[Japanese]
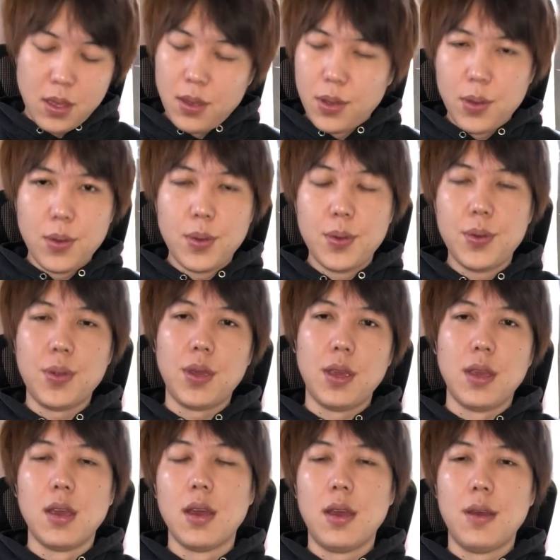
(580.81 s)
いうふう
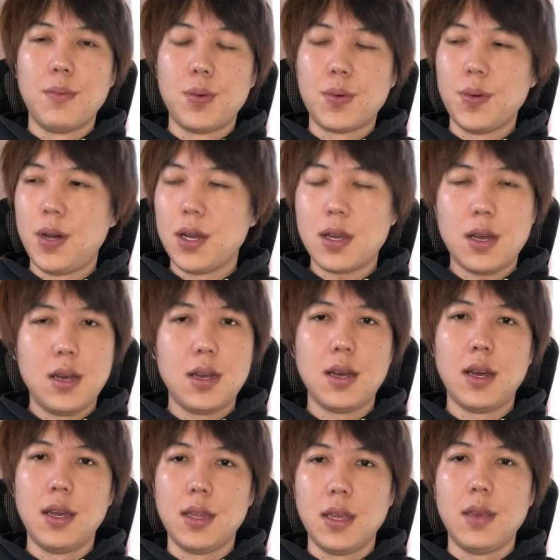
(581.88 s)
に、えー、僕は考
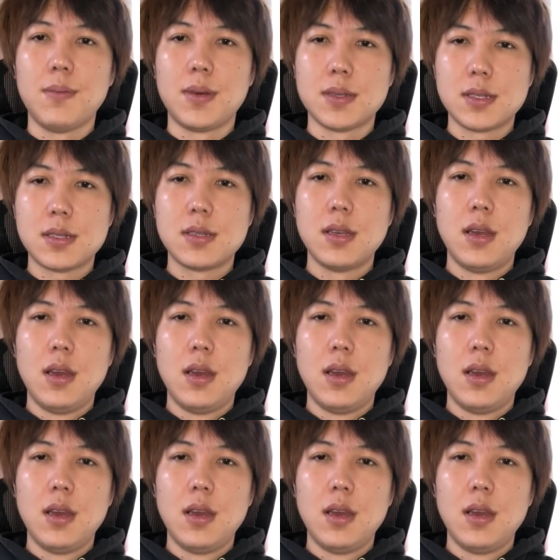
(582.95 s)
えています。